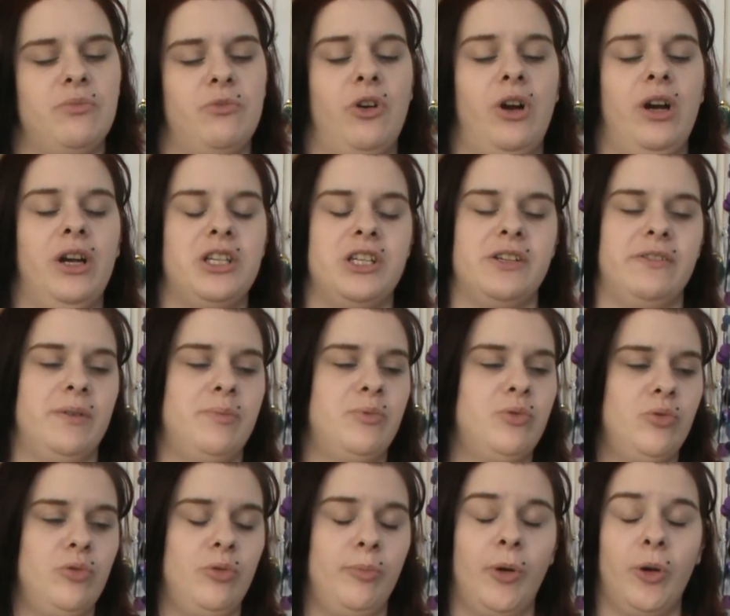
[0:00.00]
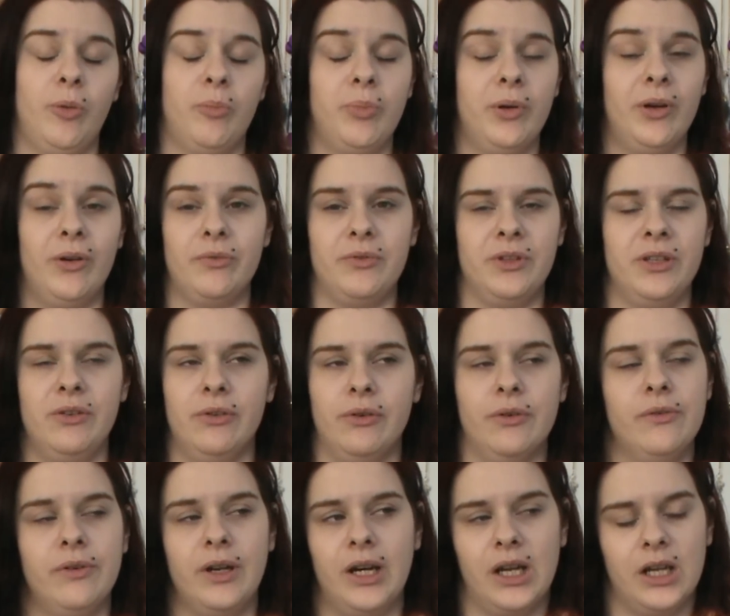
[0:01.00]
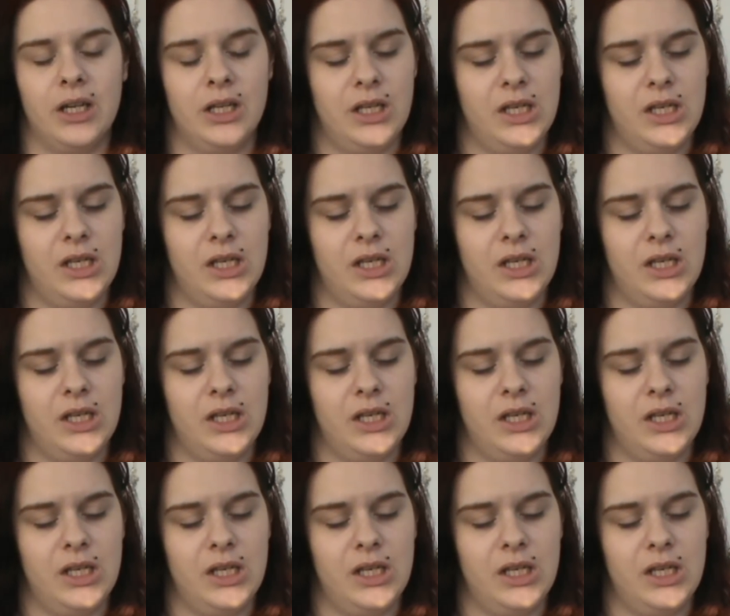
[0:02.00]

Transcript: moi et j'avais absolument pas envie de... voilà.